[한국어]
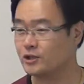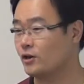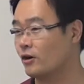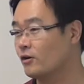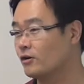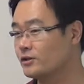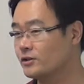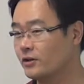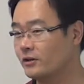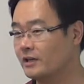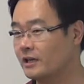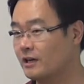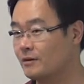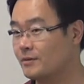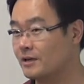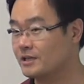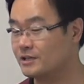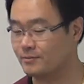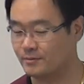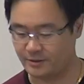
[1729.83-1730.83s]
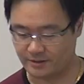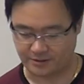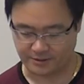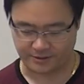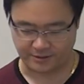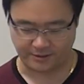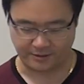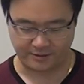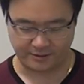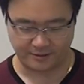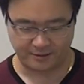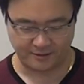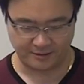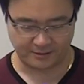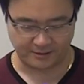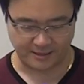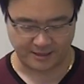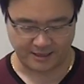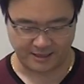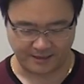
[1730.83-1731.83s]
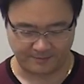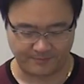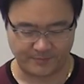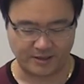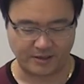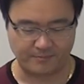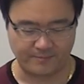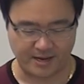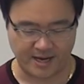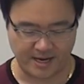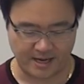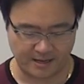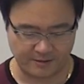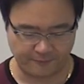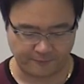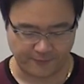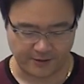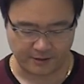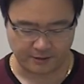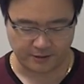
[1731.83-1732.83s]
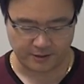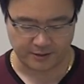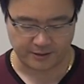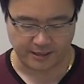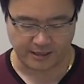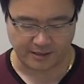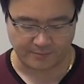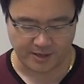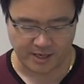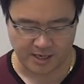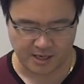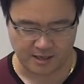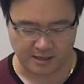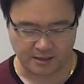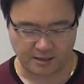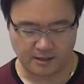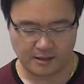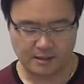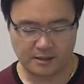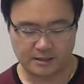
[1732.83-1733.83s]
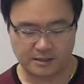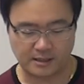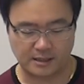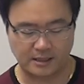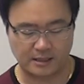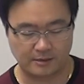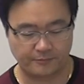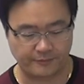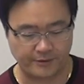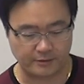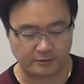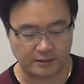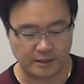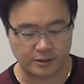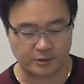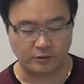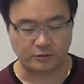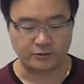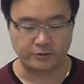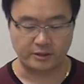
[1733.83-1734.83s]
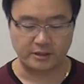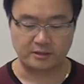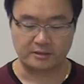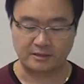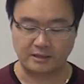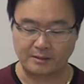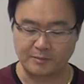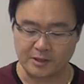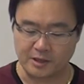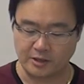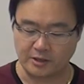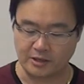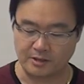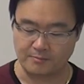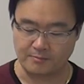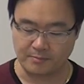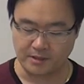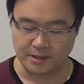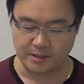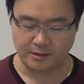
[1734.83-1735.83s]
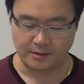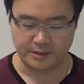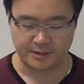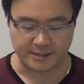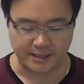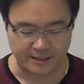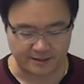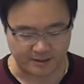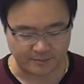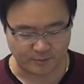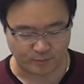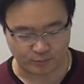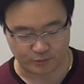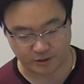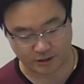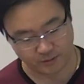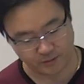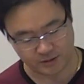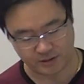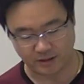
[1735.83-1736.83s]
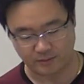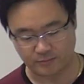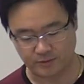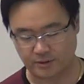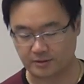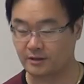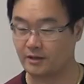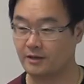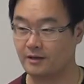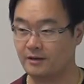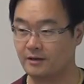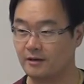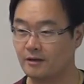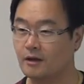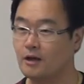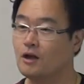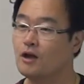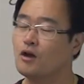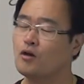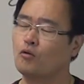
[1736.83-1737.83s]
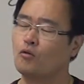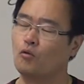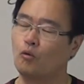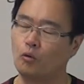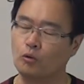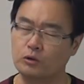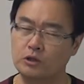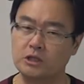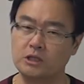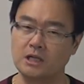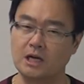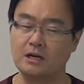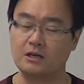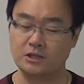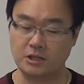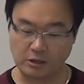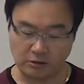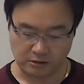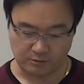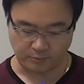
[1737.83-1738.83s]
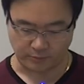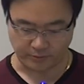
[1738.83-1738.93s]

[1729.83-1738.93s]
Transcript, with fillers: 정적이라고 말씀을 드렸어요 다음, the man Franklin's enemy 자, 프랭클린의 정적인 그 사람은요 immediately sent him 참이 사람도 대단해 곧장 책을